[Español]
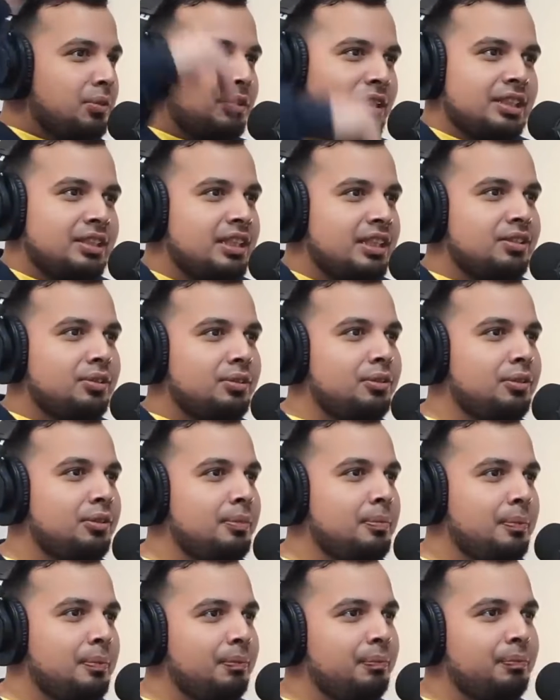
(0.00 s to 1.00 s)
y un
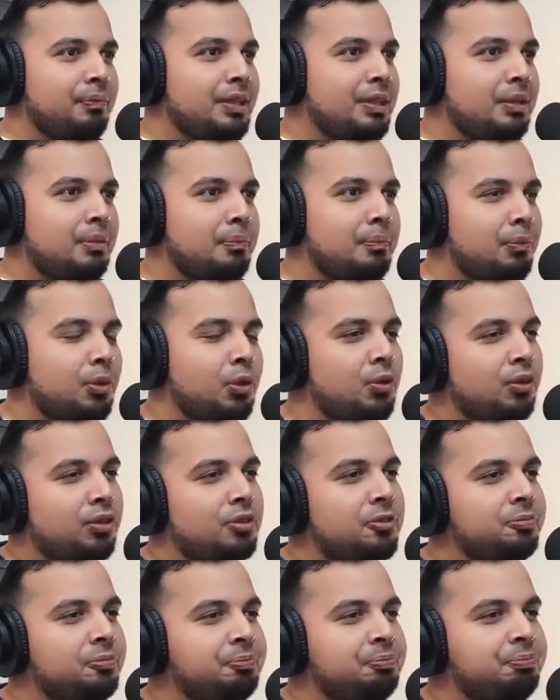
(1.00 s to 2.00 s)
descenso eh,
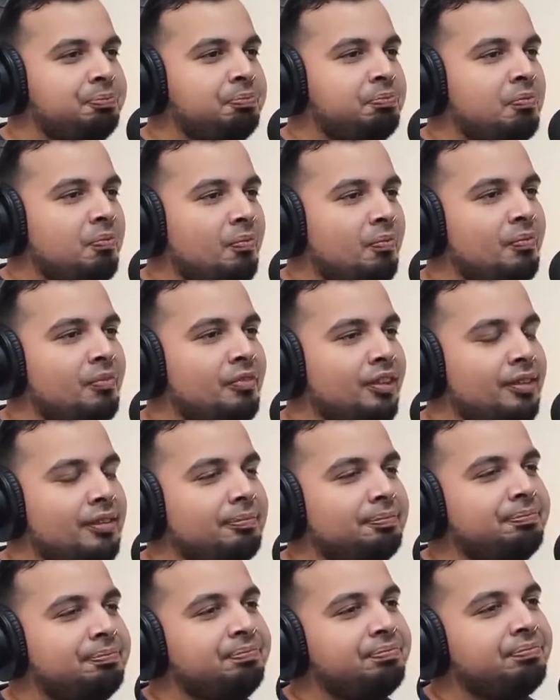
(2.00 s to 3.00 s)
Feroz,
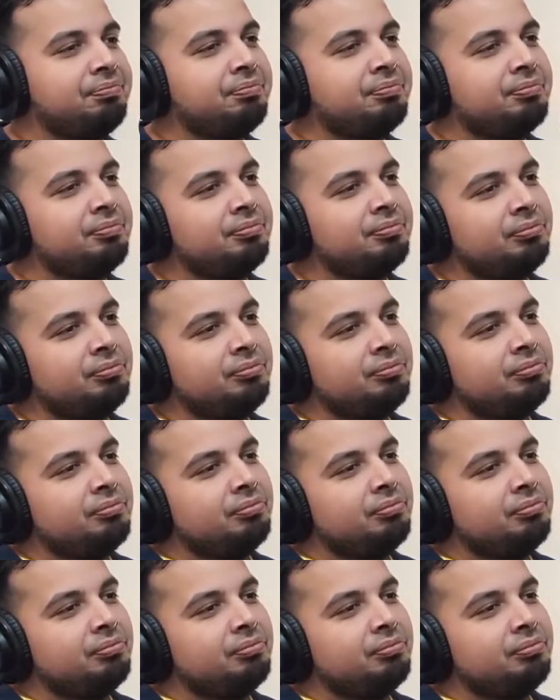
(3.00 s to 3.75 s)
feroz. O sea,